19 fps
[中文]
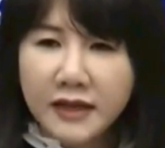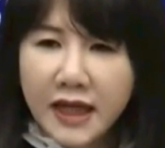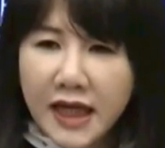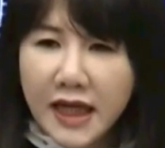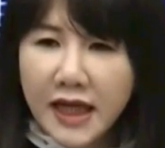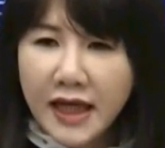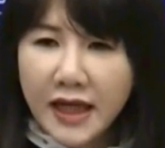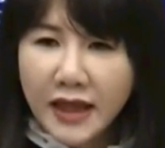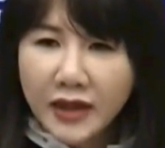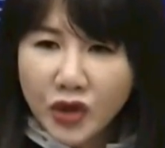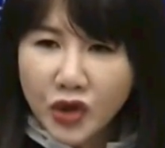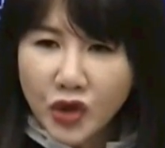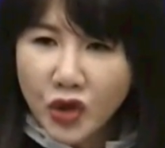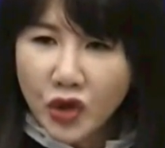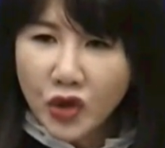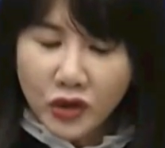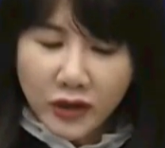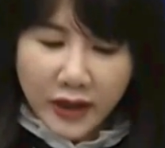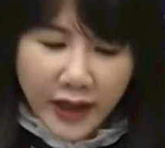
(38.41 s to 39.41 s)
提
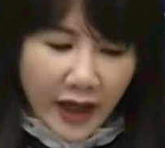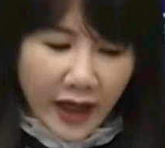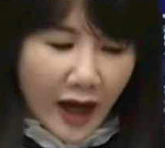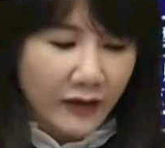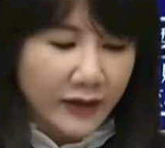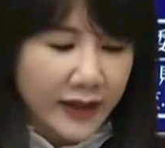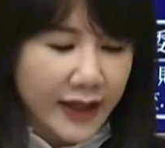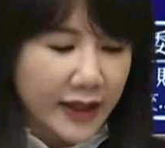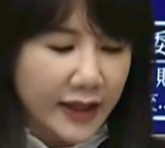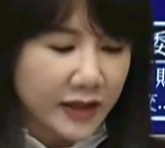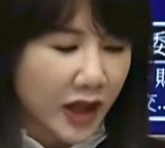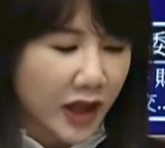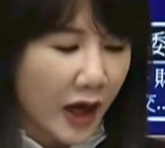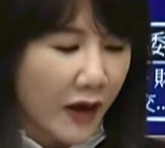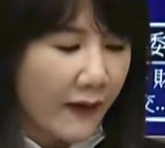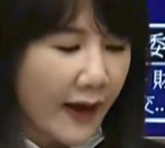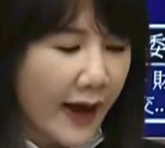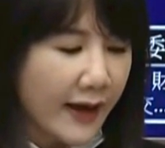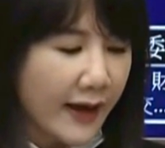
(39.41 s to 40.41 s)
出条例
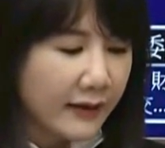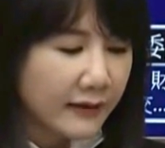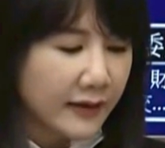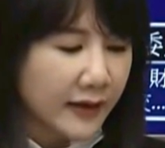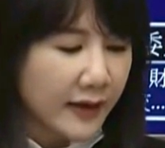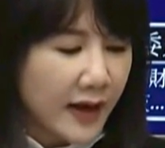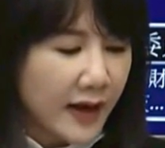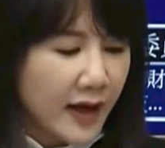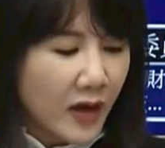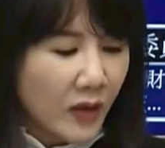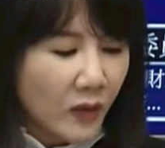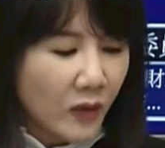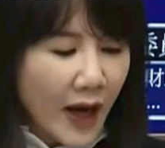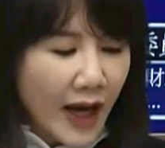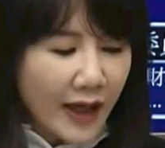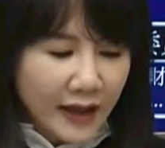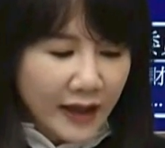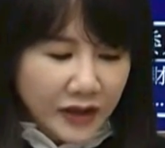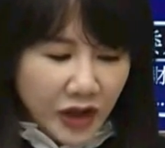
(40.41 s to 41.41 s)
草案，
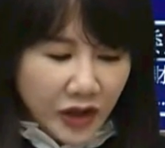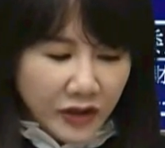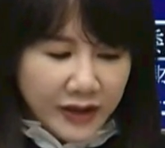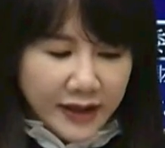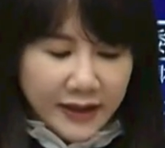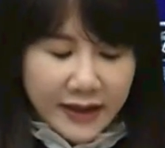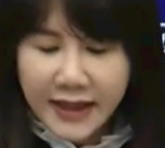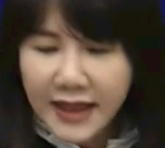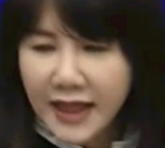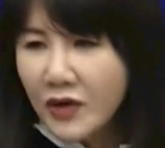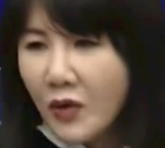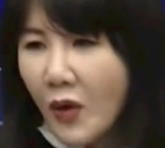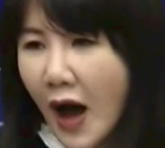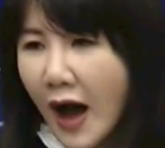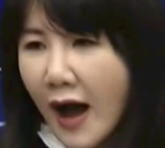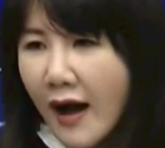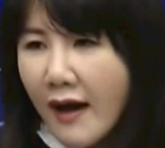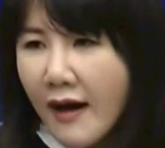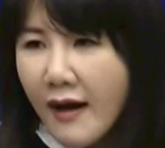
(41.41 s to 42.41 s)
为了就是希
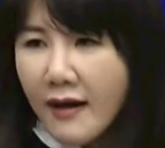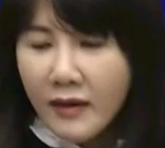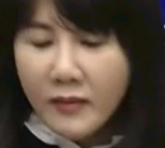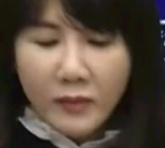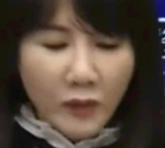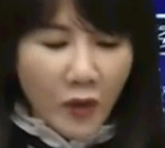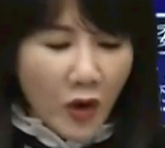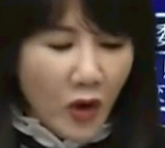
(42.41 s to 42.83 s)
望